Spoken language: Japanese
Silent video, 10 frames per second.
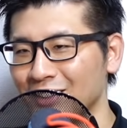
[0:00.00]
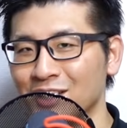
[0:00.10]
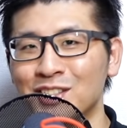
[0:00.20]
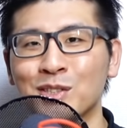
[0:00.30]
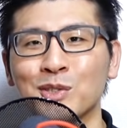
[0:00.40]

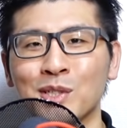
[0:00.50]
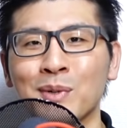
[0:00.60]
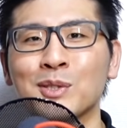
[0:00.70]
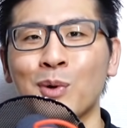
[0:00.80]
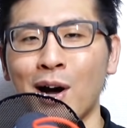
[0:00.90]
D6 い
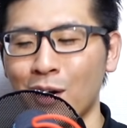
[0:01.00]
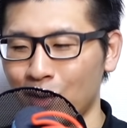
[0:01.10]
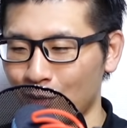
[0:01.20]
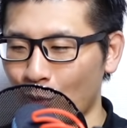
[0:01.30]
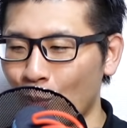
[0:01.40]
ますわ。
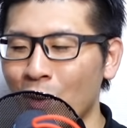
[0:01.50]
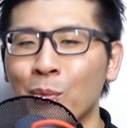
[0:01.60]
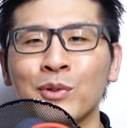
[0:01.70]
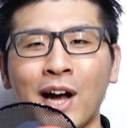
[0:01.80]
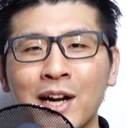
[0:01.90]
ほんま
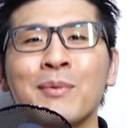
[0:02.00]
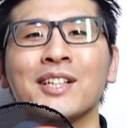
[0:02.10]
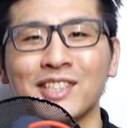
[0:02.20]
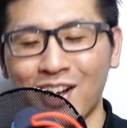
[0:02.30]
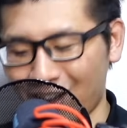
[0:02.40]
もんあり
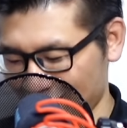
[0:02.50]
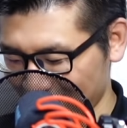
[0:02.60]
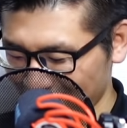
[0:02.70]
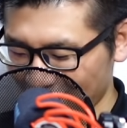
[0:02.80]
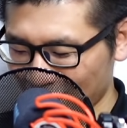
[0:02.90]
ました。
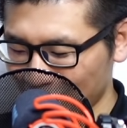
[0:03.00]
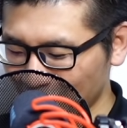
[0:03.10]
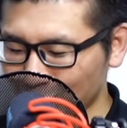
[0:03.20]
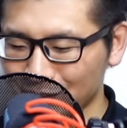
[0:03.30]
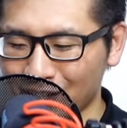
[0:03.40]

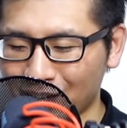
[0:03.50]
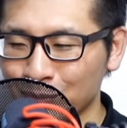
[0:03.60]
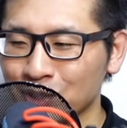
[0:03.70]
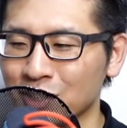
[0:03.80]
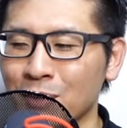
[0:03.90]
ニコンさんか
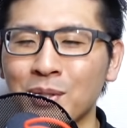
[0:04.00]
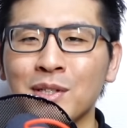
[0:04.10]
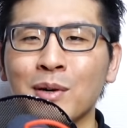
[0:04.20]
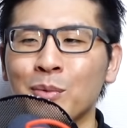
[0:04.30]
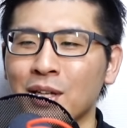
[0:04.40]
らもしかしたらびっ
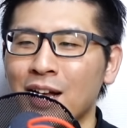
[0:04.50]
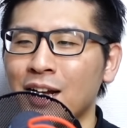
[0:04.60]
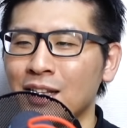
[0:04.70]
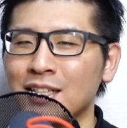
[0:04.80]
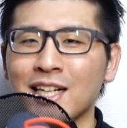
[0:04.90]
くり箱みたいに
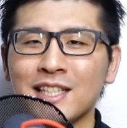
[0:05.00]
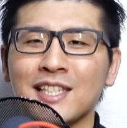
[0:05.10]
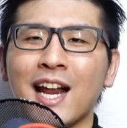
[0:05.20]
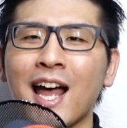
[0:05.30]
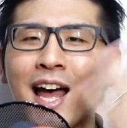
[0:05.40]
開けたら
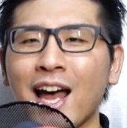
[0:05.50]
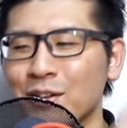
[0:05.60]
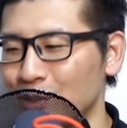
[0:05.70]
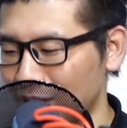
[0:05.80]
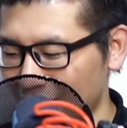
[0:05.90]

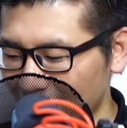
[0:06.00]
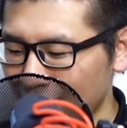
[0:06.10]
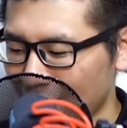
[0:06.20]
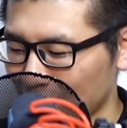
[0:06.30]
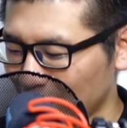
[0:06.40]
チャッチャラー言うてね、
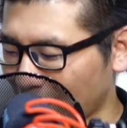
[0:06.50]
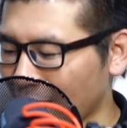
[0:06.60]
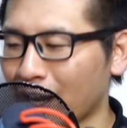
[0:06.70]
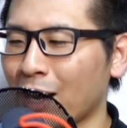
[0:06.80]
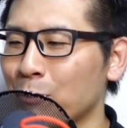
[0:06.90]

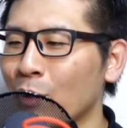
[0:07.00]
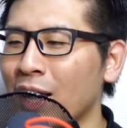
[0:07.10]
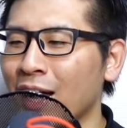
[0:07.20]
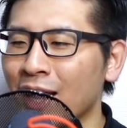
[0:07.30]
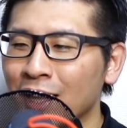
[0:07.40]
中が空っぽ
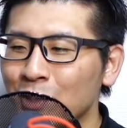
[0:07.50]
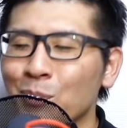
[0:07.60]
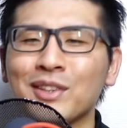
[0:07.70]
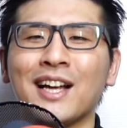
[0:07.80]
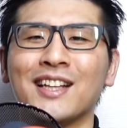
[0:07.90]
なんかなって
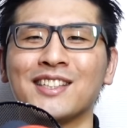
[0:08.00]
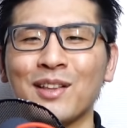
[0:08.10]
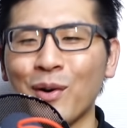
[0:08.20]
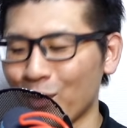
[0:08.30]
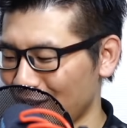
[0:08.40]
思ったんです
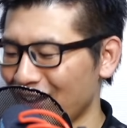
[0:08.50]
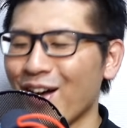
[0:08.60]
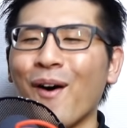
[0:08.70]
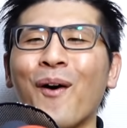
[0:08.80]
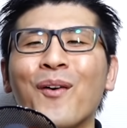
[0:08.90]
けど、
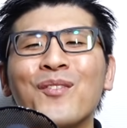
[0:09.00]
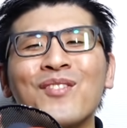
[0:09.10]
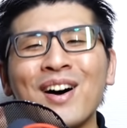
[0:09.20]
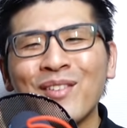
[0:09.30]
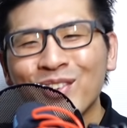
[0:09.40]
ほ
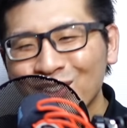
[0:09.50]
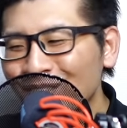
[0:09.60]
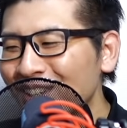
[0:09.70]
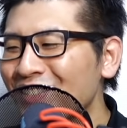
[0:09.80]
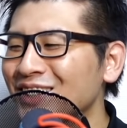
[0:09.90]
んまもん
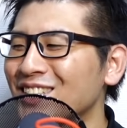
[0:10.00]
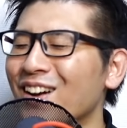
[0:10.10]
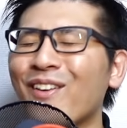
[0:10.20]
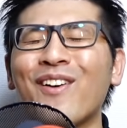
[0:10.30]
届きましたよ。